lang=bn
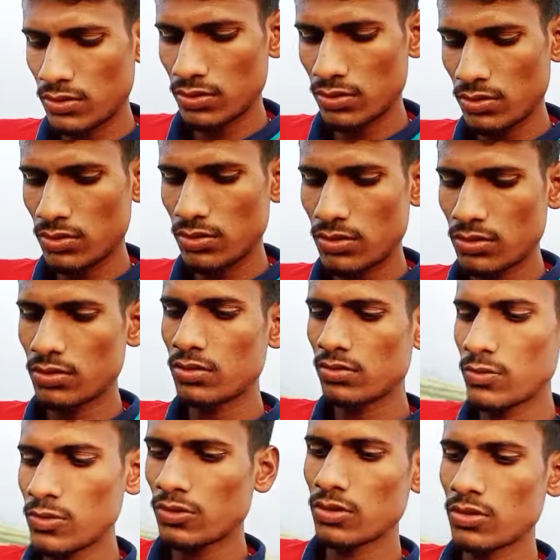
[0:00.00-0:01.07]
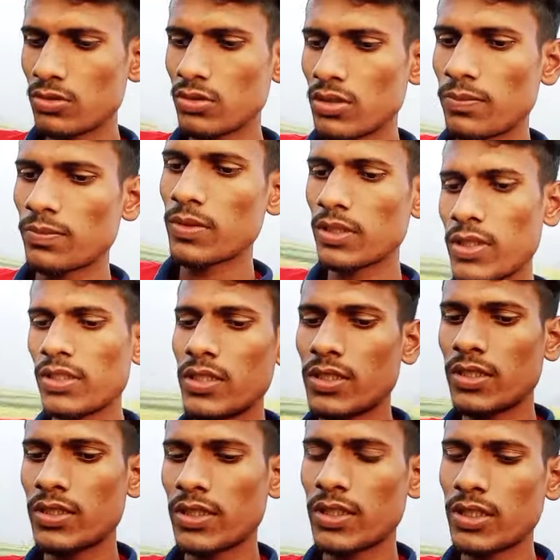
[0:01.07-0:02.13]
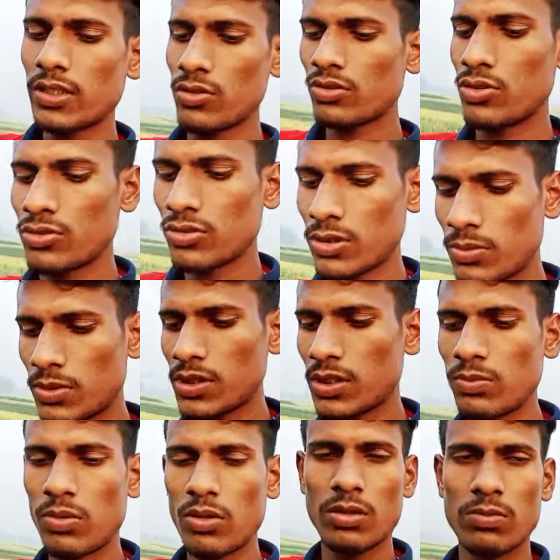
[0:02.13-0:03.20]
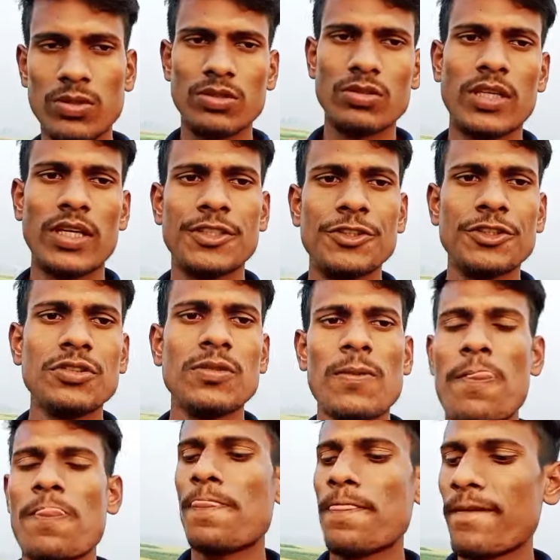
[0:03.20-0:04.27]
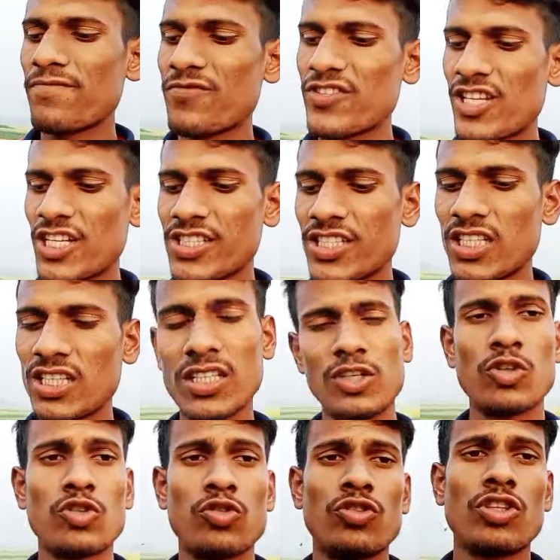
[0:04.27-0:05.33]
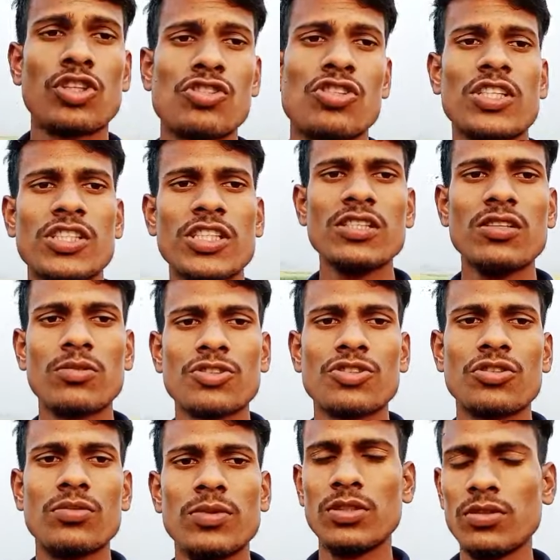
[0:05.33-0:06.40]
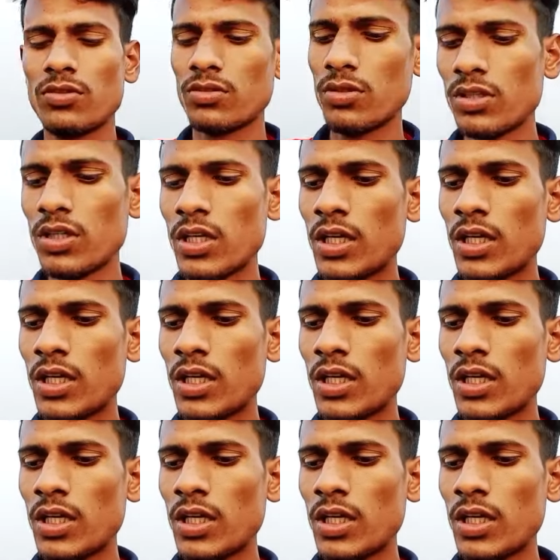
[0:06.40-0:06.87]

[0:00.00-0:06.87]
তো মূলত আপনাদের এটা দেখানোর জন্য আমাদের ব্লগ ভিডিওর আয়োজন যারা চ্যানেলে নতুন দর্শক আছেন অবশ্যই ভিডিওগুলো